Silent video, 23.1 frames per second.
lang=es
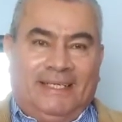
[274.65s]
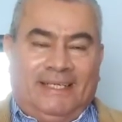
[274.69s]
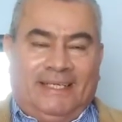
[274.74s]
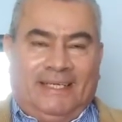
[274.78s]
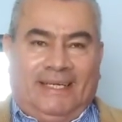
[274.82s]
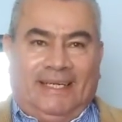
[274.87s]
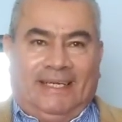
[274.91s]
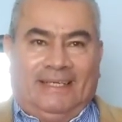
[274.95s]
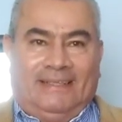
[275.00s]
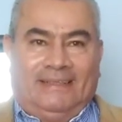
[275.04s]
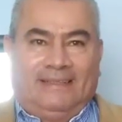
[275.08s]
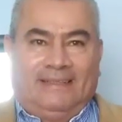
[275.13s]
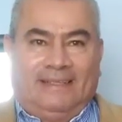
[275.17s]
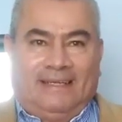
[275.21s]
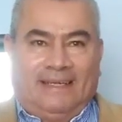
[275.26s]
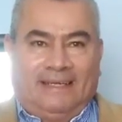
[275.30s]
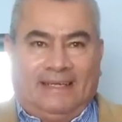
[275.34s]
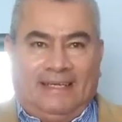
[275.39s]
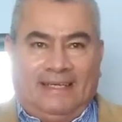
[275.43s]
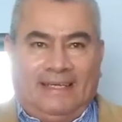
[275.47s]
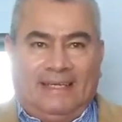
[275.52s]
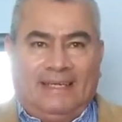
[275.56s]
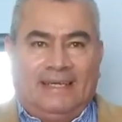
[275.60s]

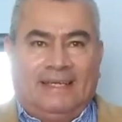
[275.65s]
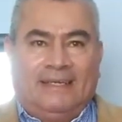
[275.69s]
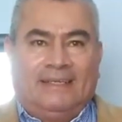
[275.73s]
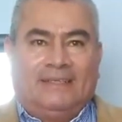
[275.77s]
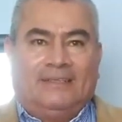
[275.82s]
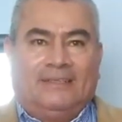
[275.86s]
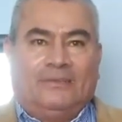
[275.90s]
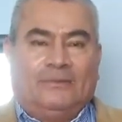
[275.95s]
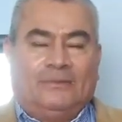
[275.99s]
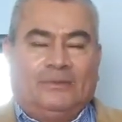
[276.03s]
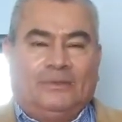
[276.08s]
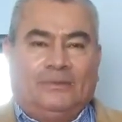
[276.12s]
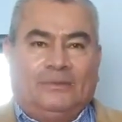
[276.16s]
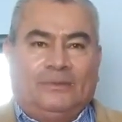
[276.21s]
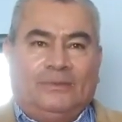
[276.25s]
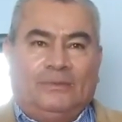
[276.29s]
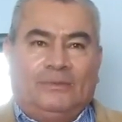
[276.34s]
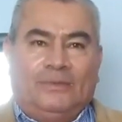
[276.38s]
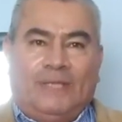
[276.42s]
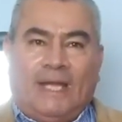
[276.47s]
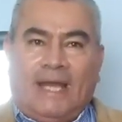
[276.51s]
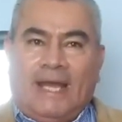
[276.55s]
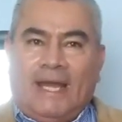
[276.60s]
entraría
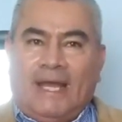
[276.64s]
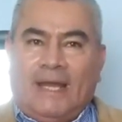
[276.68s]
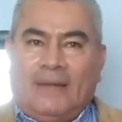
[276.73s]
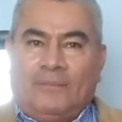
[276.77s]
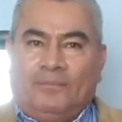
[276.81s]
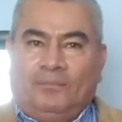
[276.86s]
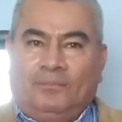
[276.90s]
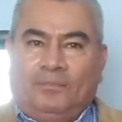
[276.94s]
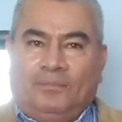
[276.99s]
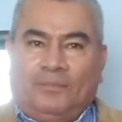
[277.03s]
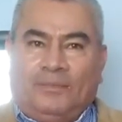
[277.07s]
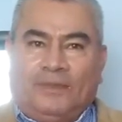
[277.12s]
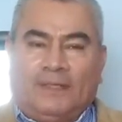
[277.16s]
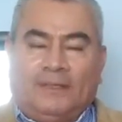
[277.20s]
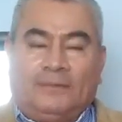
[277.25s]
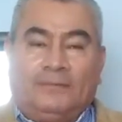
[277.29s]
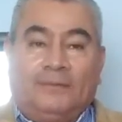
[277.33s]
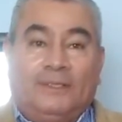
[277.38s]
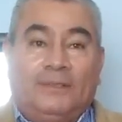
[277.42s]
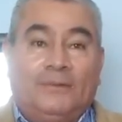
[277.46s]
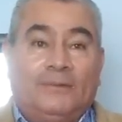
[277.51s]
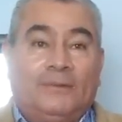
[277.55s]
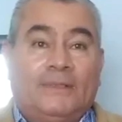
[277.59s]
como una mm,
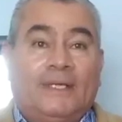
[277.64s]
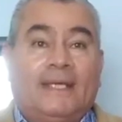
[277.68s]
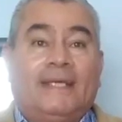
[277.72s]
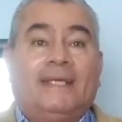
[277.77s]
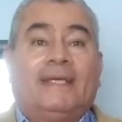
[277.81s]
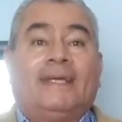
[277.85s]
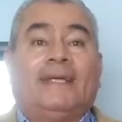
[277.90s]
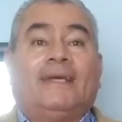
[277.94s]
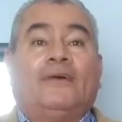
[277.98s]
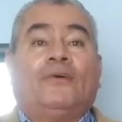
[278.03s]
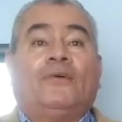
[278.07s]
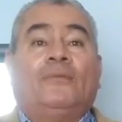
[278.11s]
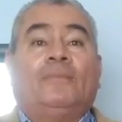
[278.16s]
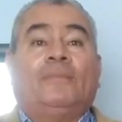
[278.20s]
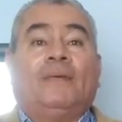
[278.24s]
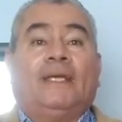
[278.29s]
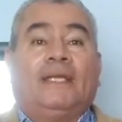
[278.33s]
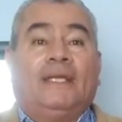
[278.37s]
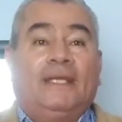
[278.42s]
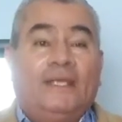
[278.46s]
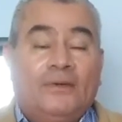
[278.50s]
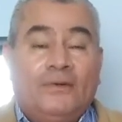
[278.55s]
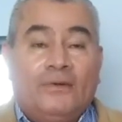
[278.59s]
figura de
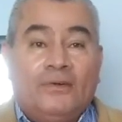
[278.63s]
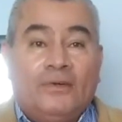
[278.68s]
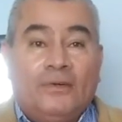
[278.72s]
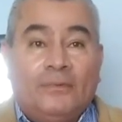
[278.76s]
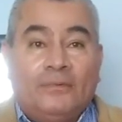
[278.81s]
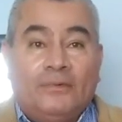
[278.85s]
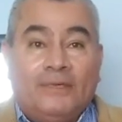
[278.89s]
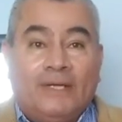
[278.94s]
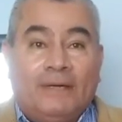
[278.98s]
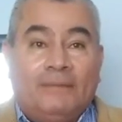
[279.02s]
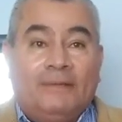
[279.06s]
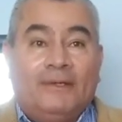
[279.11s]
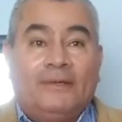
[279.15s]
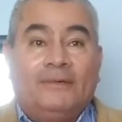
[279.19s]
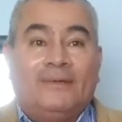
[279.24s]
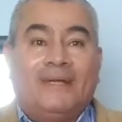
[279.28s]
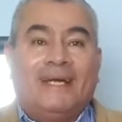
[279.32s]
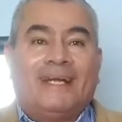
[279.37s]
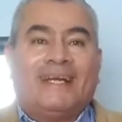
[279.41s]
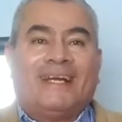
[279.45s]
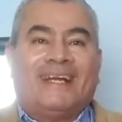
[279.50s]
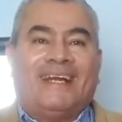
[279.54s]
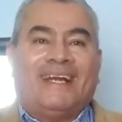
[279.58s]
opinión, como una
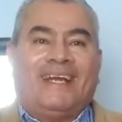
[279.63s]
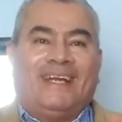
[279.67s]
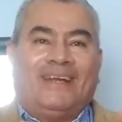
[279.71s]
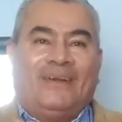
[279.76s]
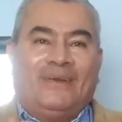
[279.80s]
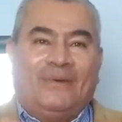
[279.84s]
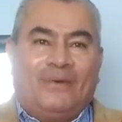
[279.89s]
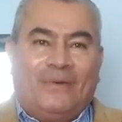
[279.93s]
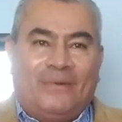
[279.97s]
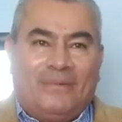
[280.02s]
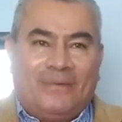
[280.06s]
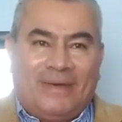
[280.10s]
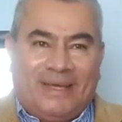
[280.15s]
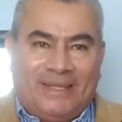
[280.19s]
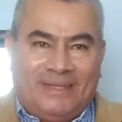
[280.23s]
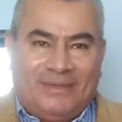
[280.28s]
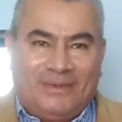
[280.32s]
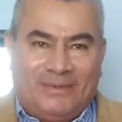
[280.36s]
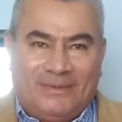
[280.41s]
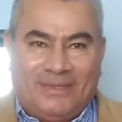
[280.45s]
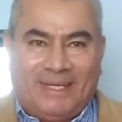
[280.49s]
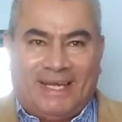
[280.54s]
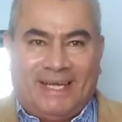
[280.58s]
figura
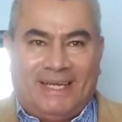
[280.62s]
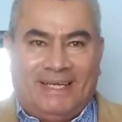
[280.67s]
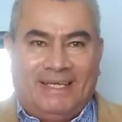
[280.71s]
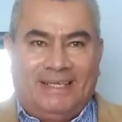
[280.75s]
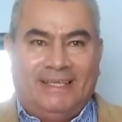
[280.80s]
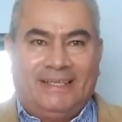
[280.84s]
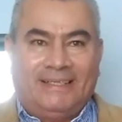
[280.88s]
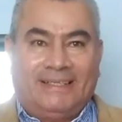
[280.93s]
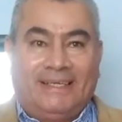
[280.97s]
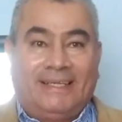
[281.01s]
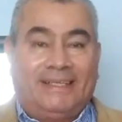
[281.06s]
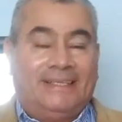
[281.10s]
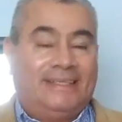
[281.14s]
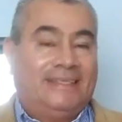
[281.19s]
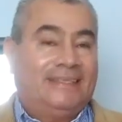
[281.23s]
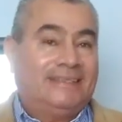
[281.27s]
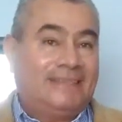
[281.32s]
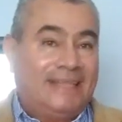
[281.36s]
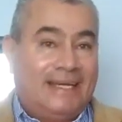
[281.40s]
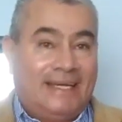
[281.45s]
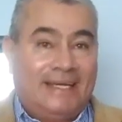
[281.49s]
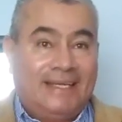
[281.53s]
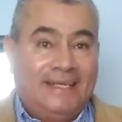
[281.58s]
renovadora que
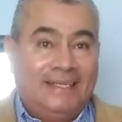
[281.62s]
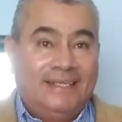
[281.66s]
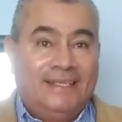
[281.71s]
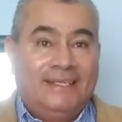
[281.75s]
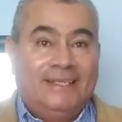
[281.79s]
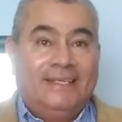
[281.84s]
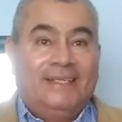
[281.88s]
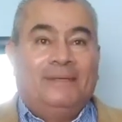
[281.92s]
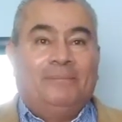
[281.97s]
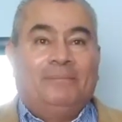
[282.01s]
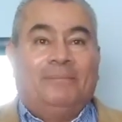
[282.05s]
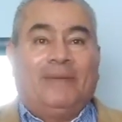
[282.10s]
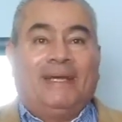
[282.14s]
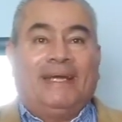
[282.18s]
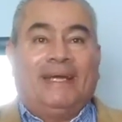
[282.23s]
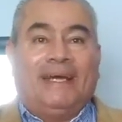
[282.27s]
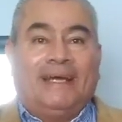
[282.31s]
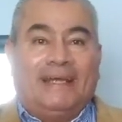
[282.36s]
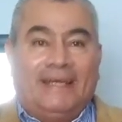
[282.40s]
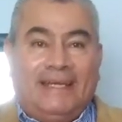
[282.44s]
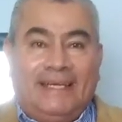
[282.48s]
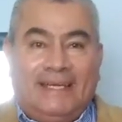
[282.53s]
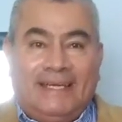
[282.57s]
quizá
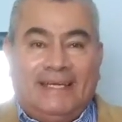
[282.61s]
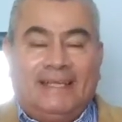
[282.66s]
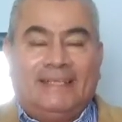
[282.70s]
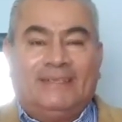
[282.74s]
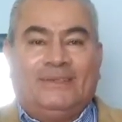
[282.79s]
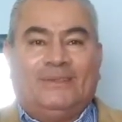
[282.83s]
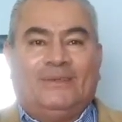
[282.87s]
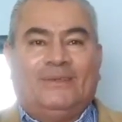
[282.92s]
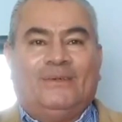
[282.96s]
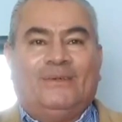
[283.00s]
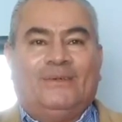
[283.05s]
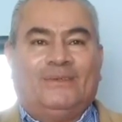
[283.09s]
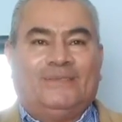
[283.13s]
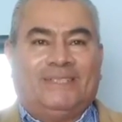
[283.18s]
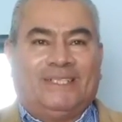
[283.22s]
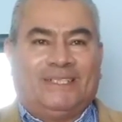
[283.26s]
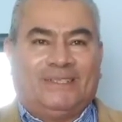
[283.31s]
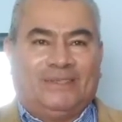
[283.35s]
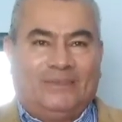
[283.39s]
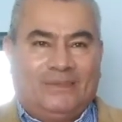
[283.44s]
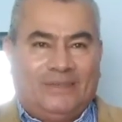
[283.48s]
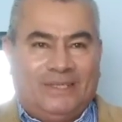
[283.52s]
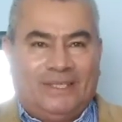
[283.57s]
pegaría en todos los
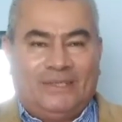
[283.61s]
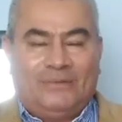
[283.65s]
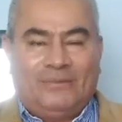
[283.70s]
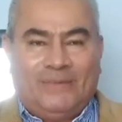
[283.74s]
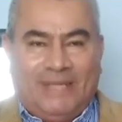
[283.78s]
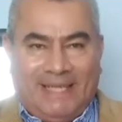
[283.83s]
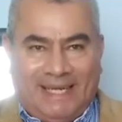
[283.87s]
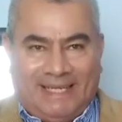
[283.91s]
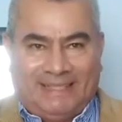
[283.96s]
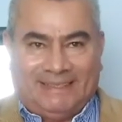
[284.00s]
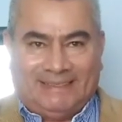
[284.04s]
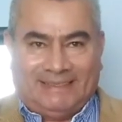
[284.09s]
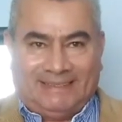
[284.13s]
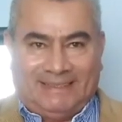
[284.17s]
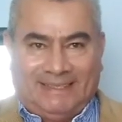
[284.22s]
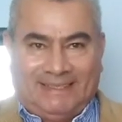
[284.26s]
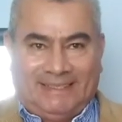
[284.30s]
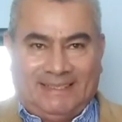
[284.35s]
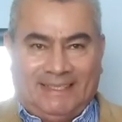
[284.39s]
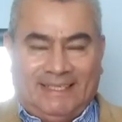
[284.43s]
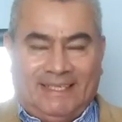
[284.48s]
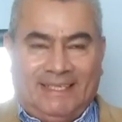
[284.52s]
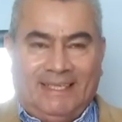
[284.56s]
sectores
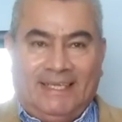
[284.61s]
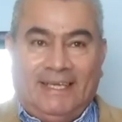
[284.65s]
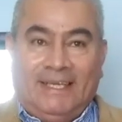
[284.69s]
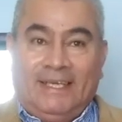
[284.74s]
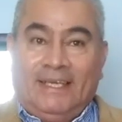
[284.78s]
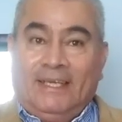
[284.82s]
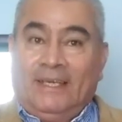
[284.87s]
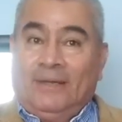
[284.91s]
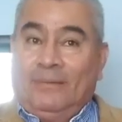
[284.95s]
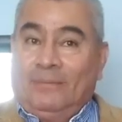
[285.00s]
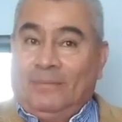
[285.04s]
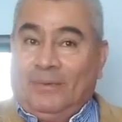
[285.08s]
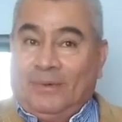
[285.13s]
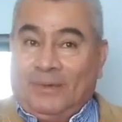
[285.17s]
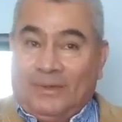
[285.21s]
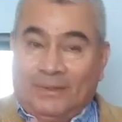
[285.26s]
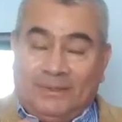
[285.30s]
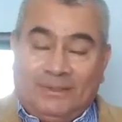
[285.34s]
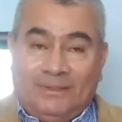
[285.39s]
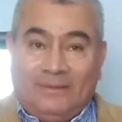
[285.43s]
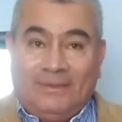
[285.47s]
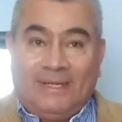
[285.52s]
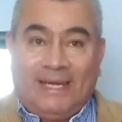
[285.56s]
huilenses. Por
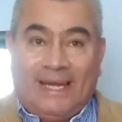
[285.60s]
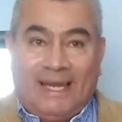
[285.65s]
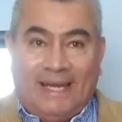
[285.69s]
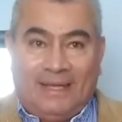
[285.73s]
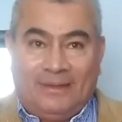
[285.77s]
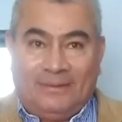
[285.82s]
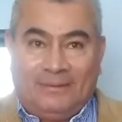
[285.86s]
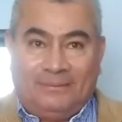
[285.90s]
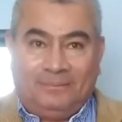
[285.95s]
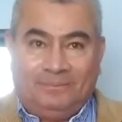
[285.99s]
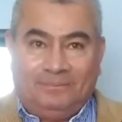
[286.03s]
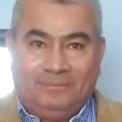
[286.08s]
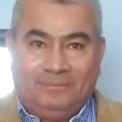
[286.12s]
otro lado,